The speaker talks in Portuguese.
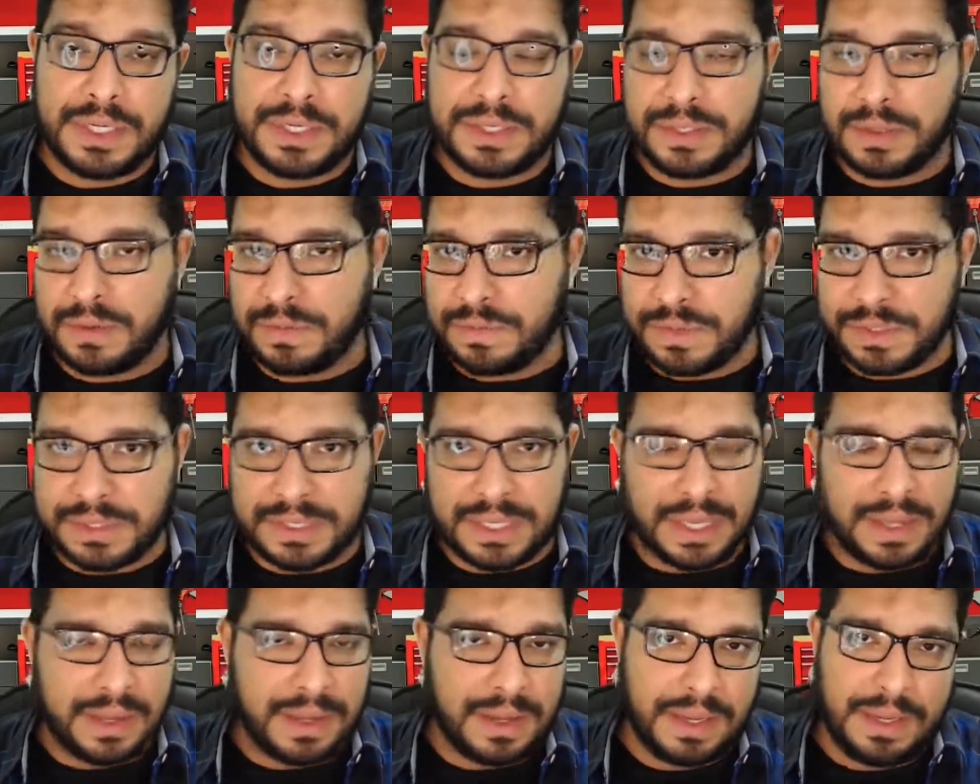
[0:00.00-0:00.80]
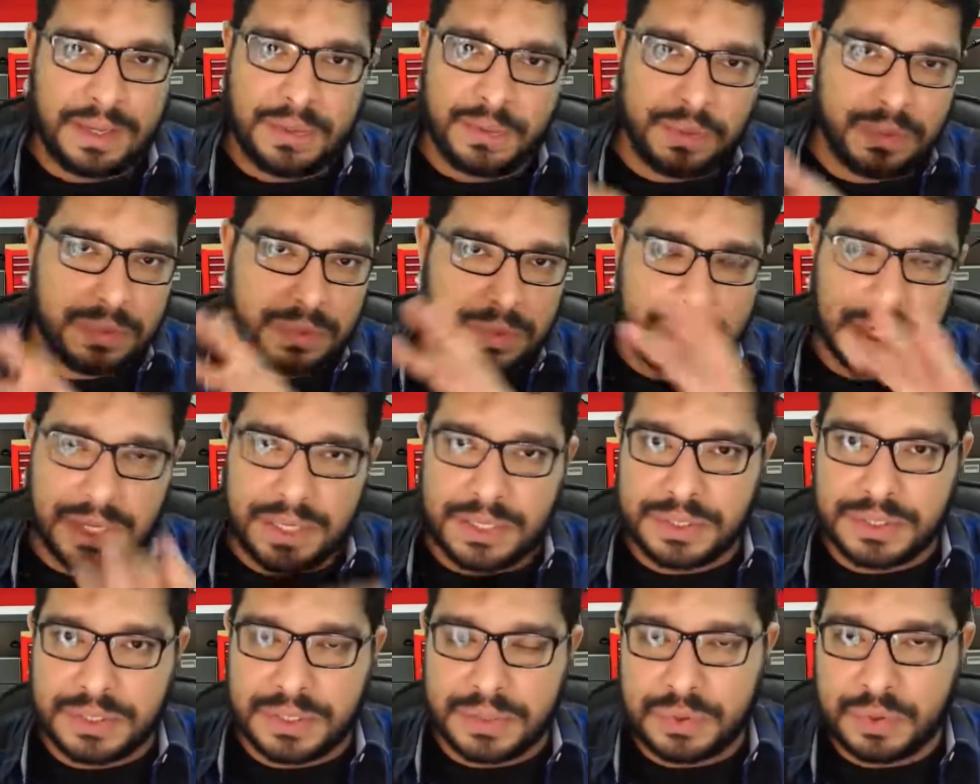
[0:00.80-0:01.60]
Então eu vou estar tá aí no, na
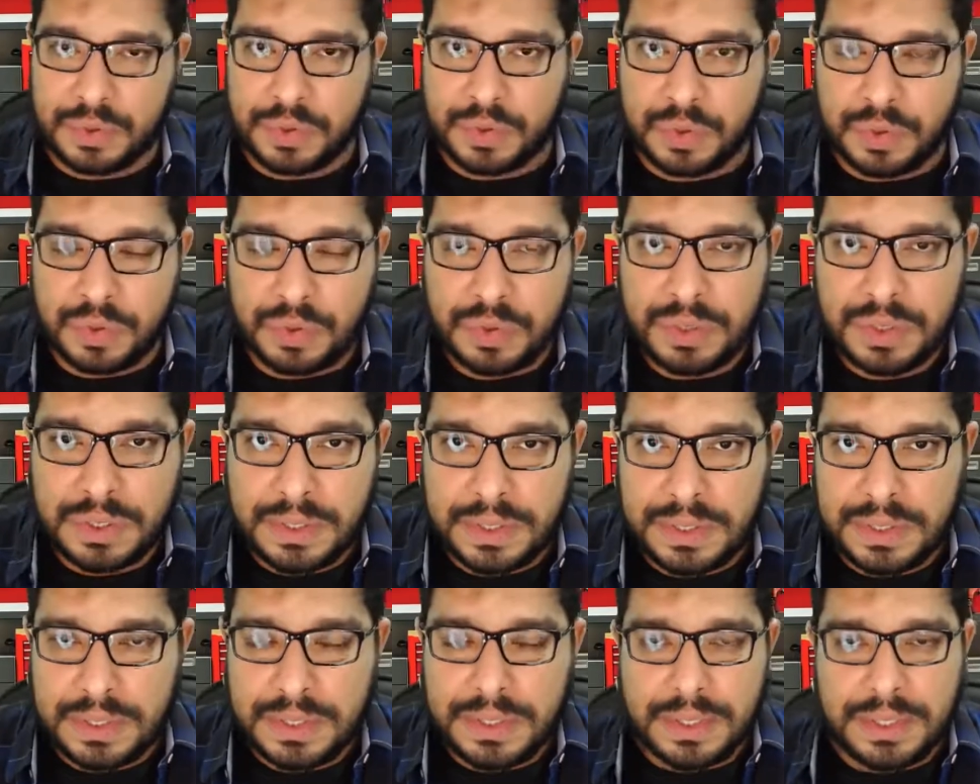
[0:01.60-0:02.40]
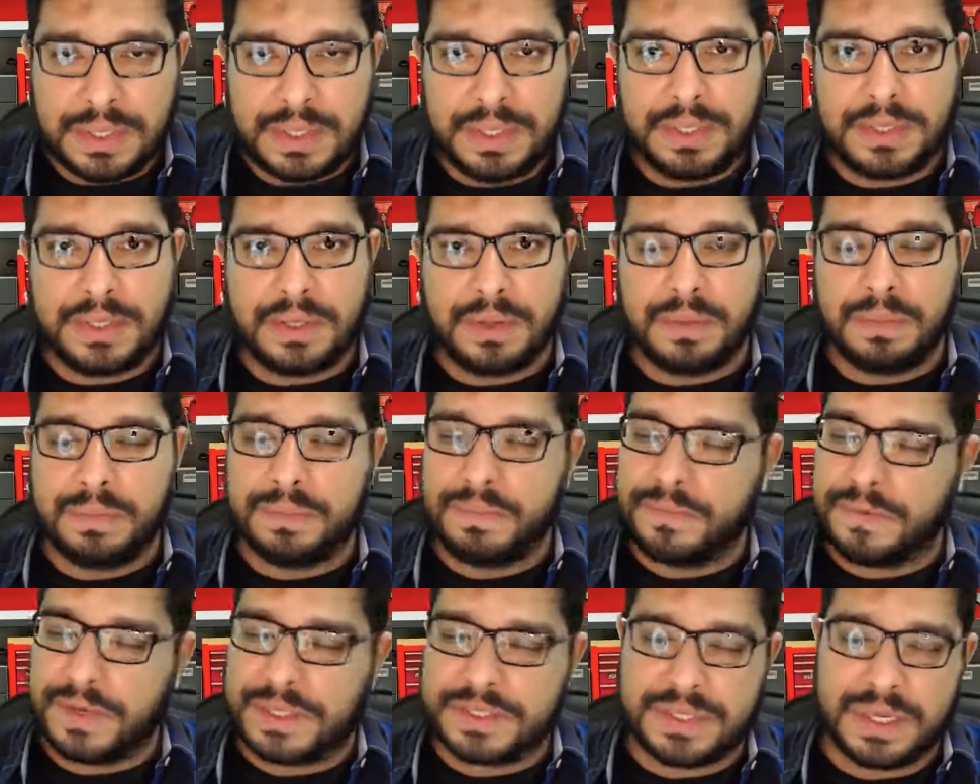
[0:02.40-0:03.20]
região sul, então
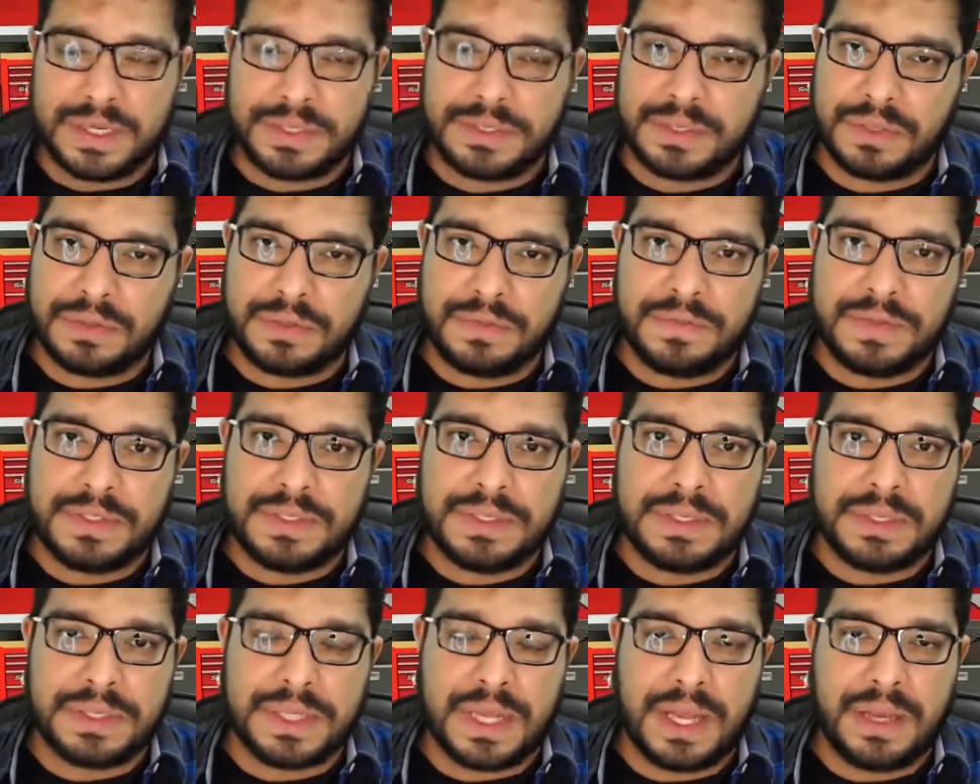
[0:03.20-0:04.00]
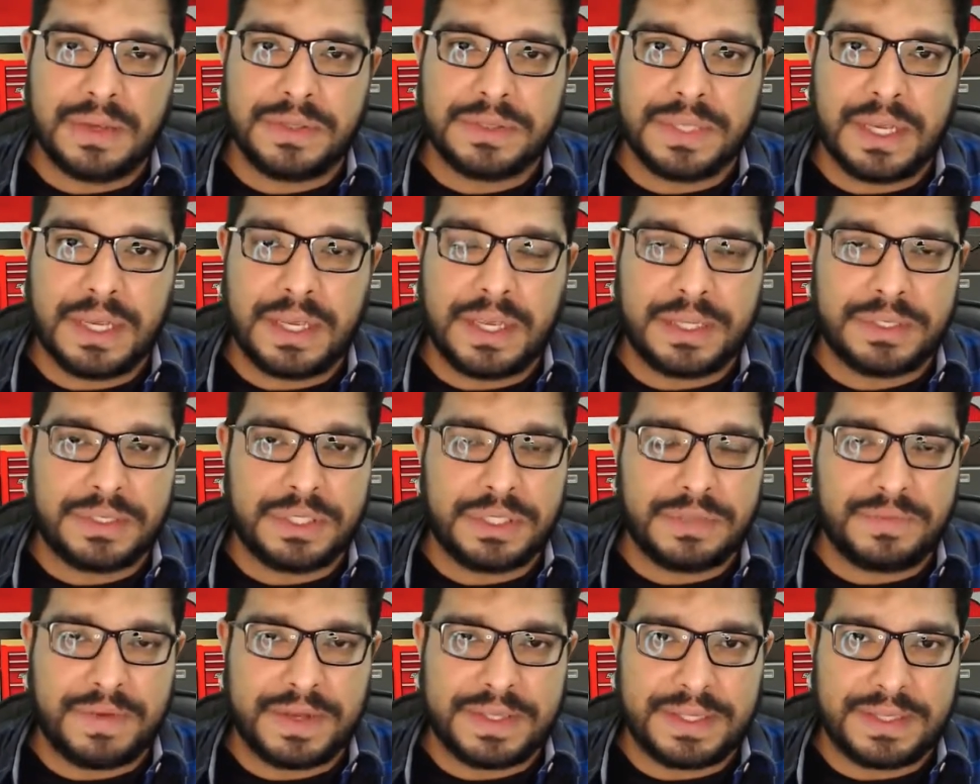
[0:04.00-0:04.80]
faço questão de visitá-los aí. A
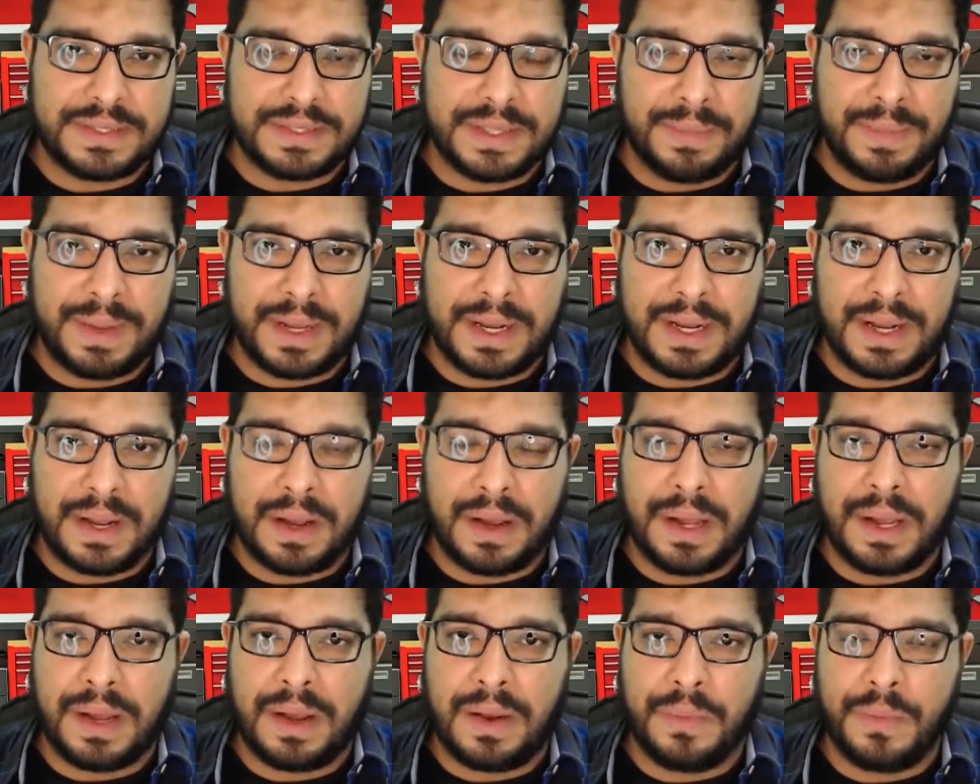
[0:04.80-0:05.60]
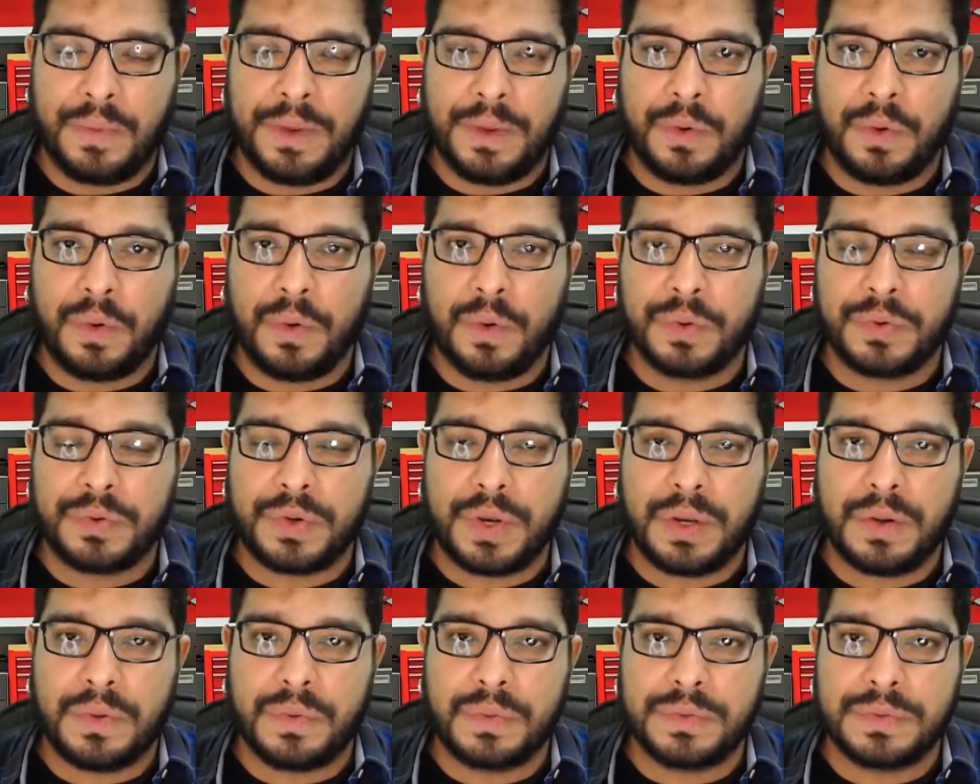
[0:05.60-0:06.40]
gente vai tentar marcar um encontro
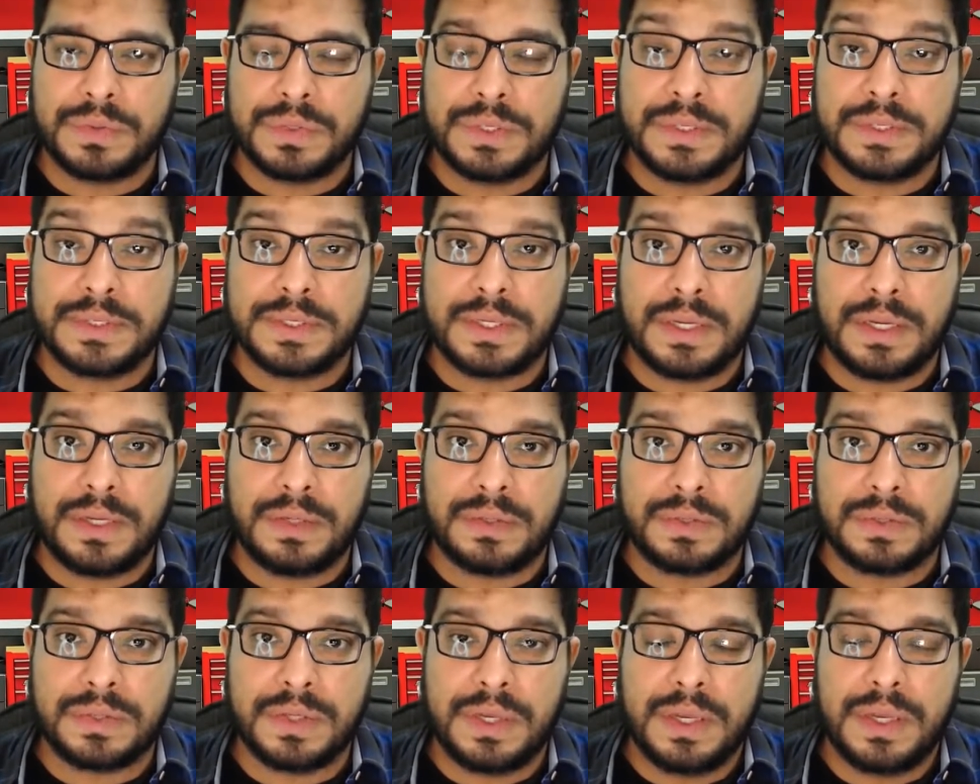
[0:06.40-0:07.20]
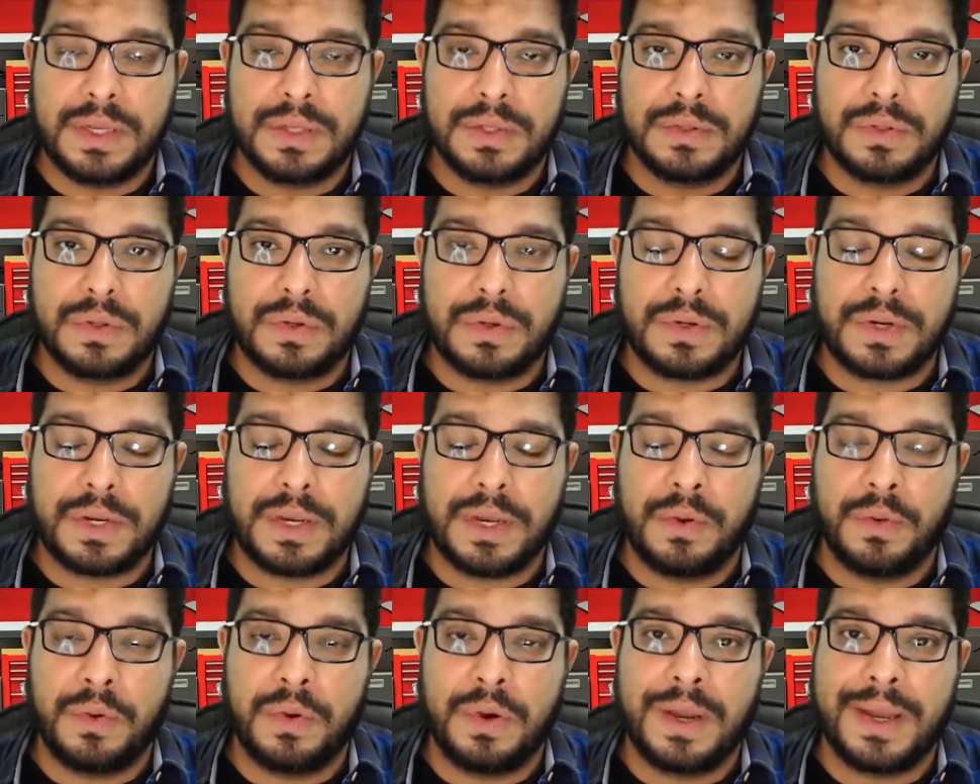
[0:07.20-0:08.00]
aí com os inscritos do
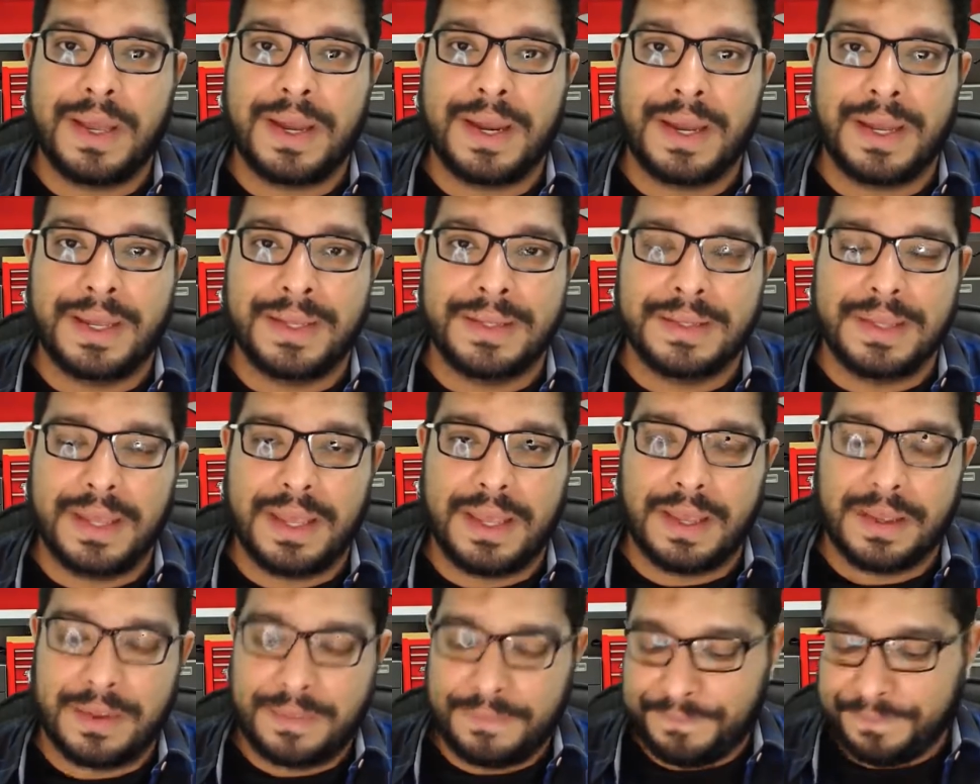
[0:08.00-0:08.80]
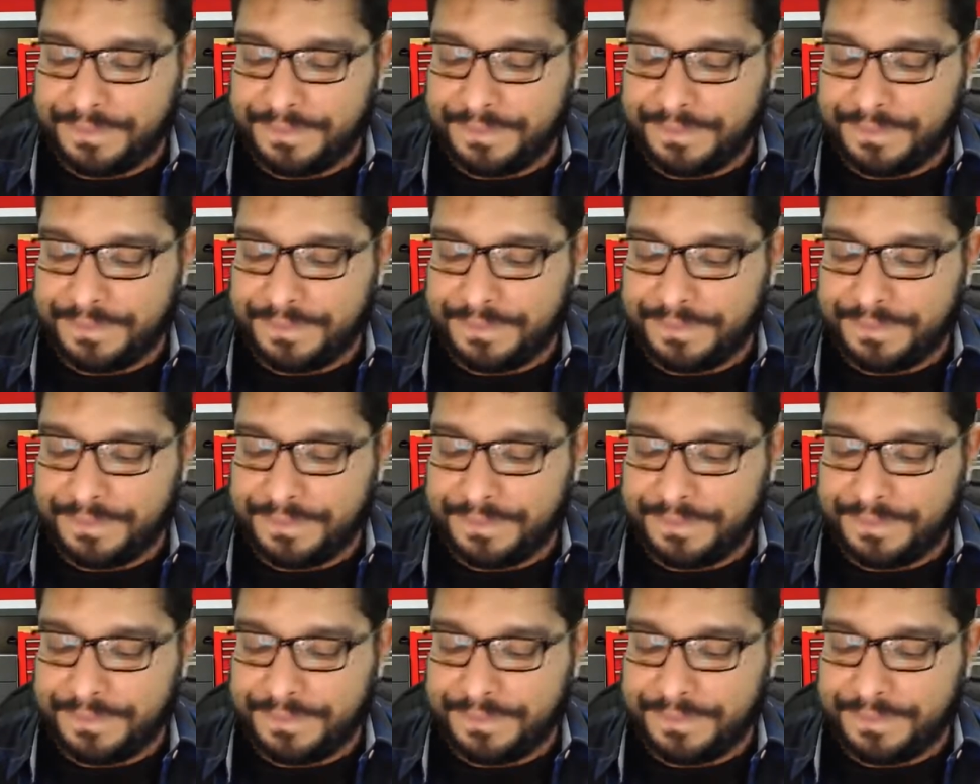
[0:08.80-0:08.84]
Rio Grande.